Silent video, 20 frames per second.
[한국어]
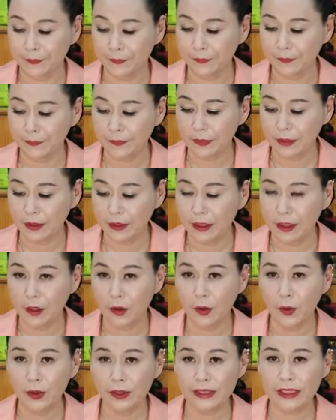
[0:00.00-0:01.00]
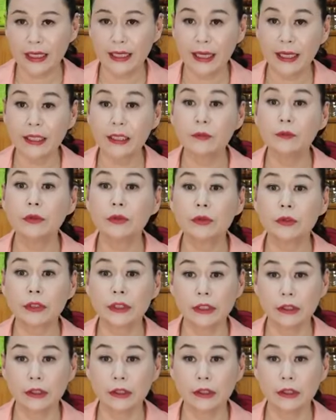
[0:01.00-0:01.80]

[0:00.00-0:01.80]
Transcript: 응? 혼자의 힘으로